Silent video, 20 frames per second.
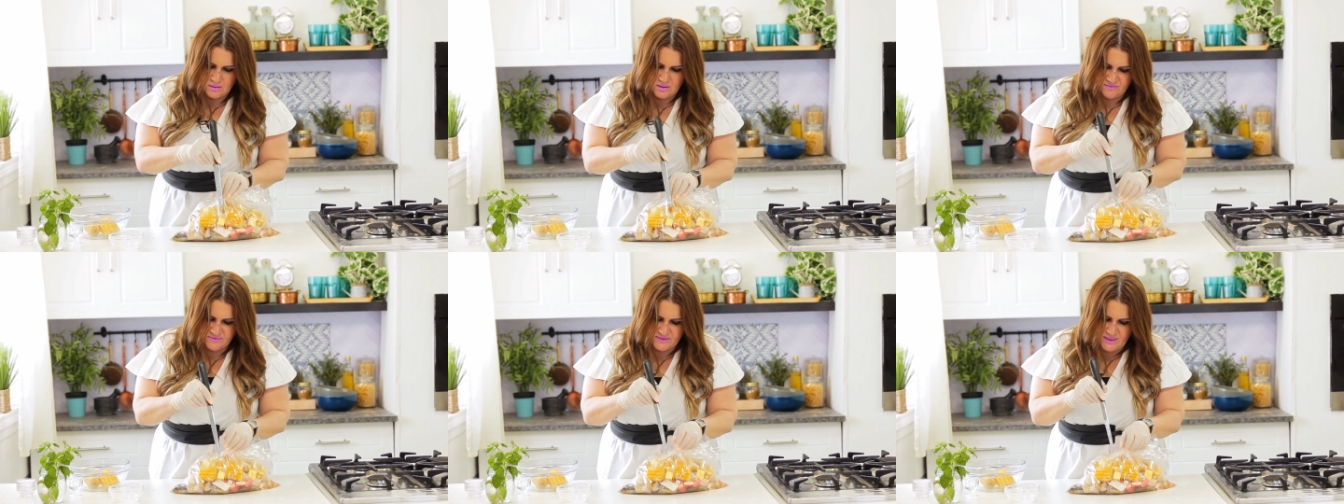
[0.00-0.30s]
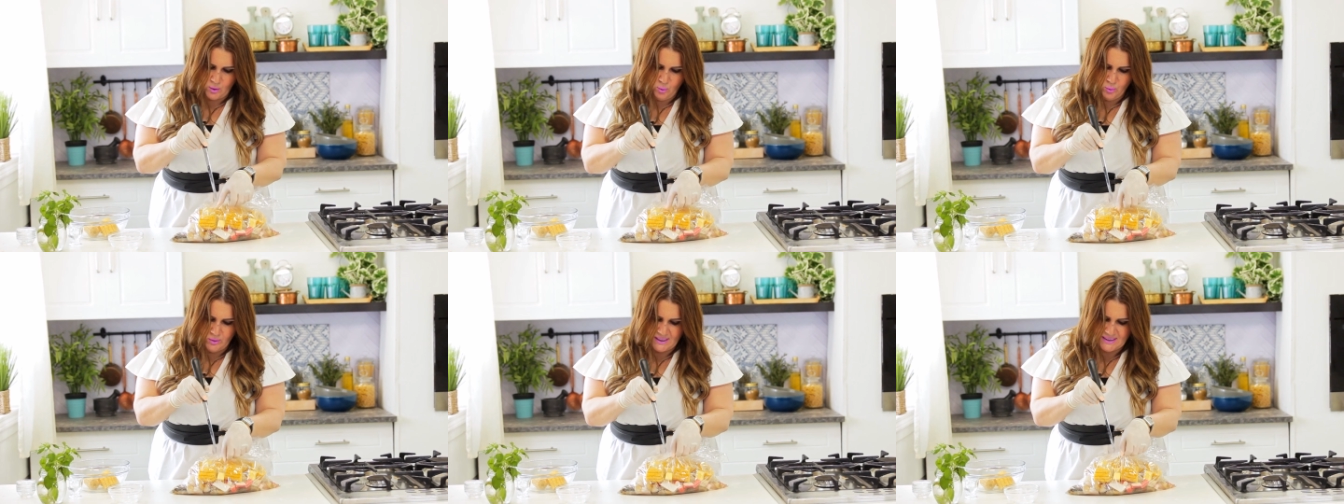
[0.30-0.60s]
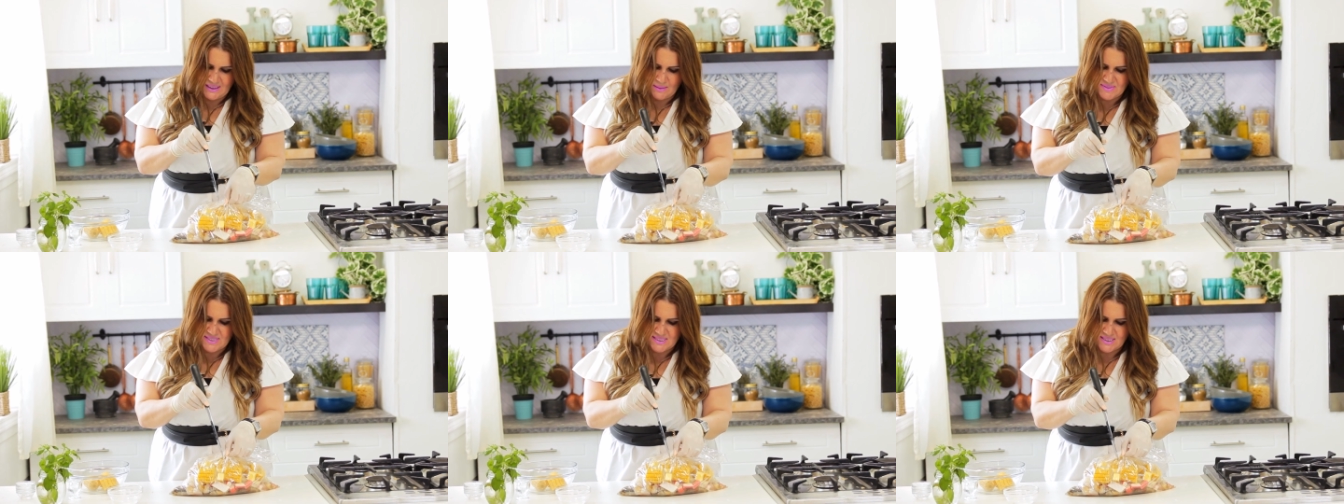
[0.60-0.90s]
تفتحوه
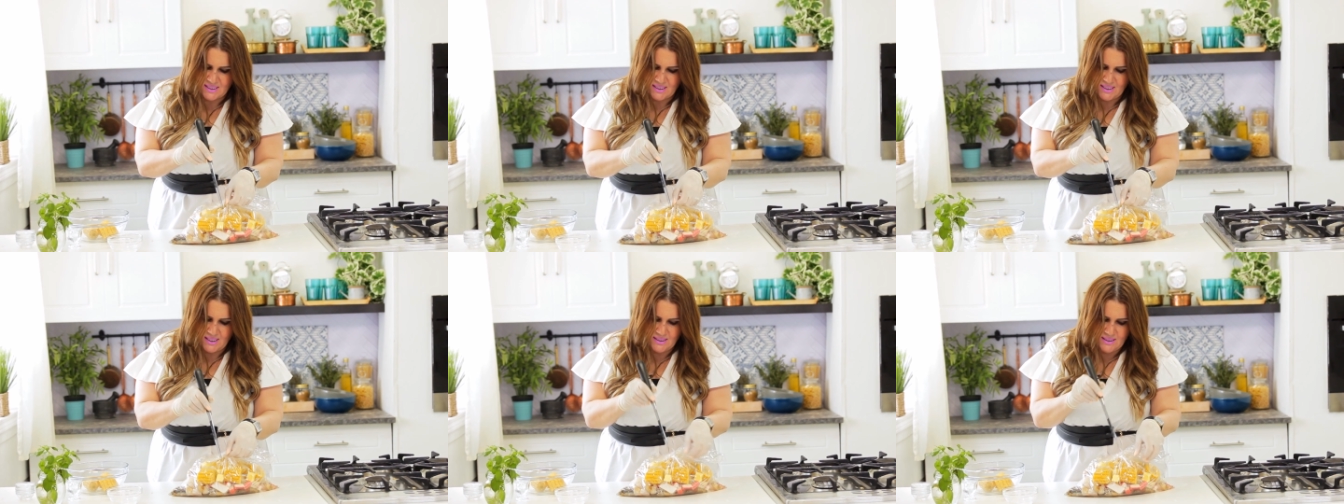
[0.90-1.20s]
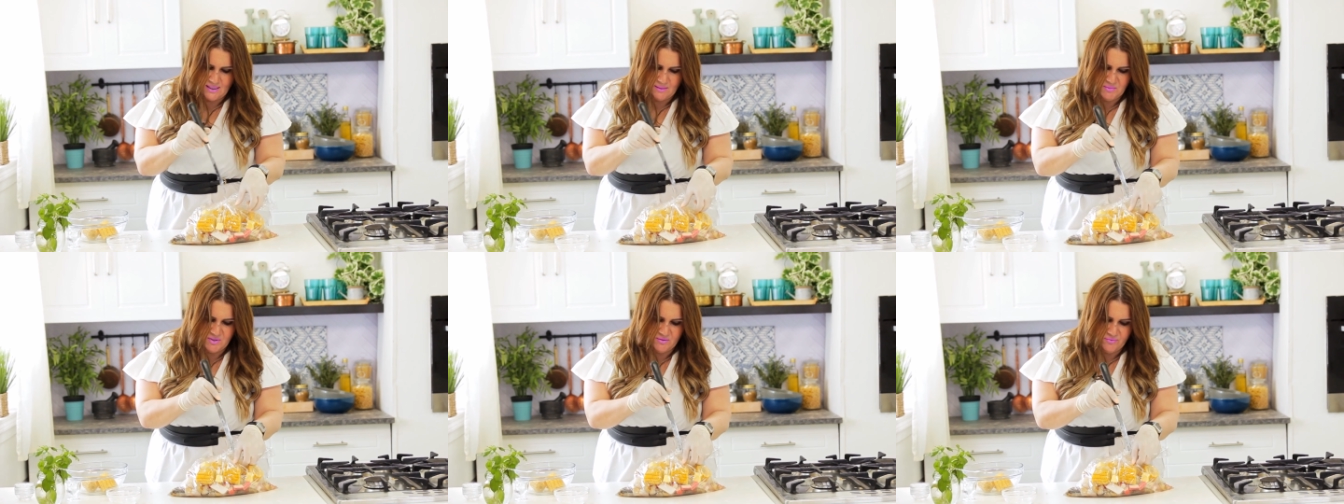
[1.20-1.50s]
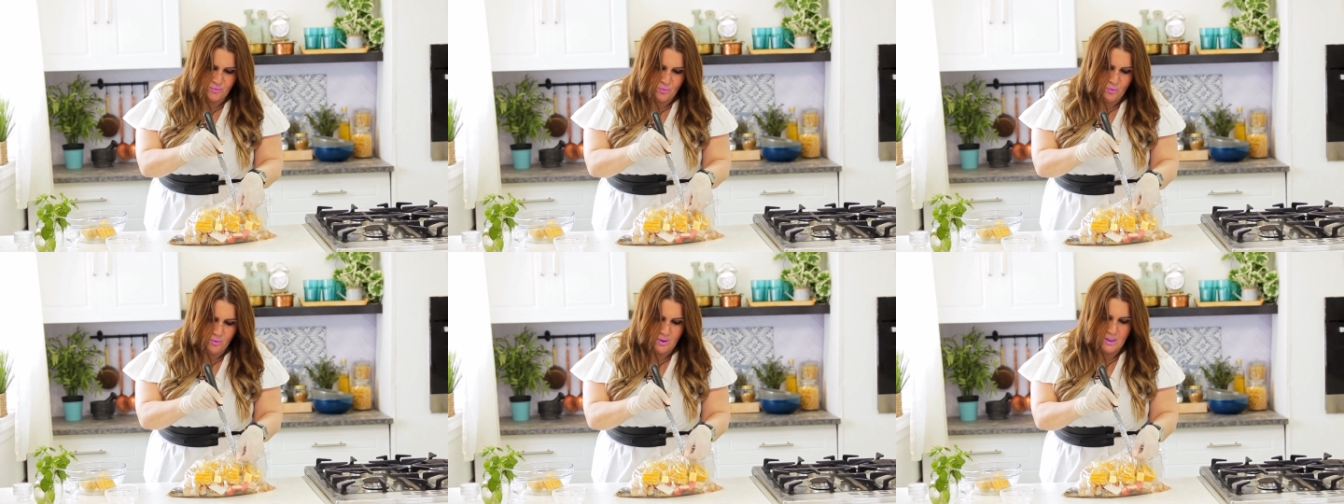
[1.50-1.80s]
كده بالسكينه من
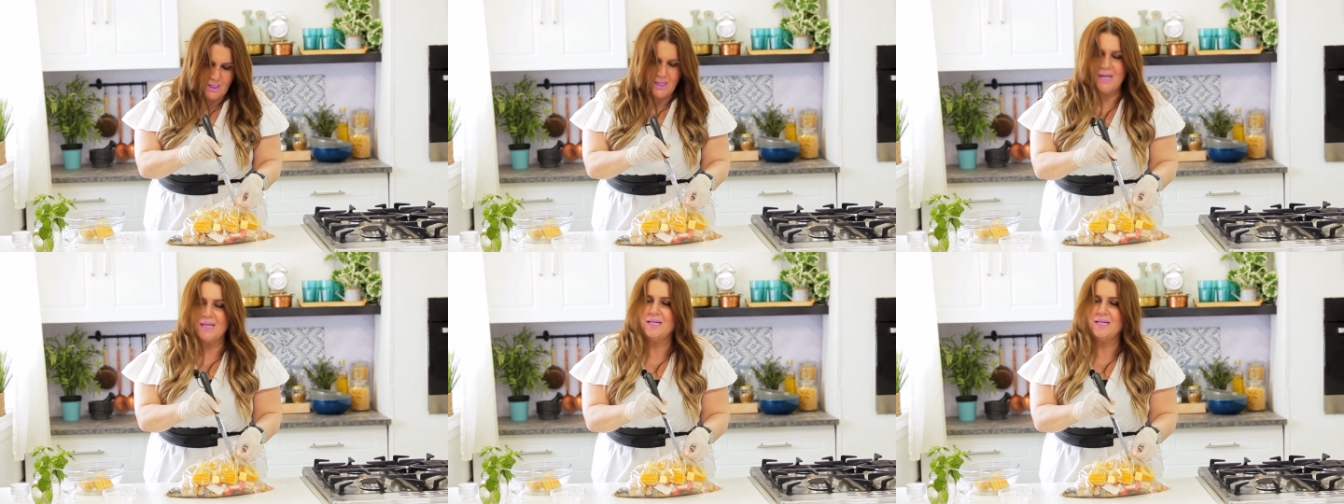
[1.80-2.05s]
فوق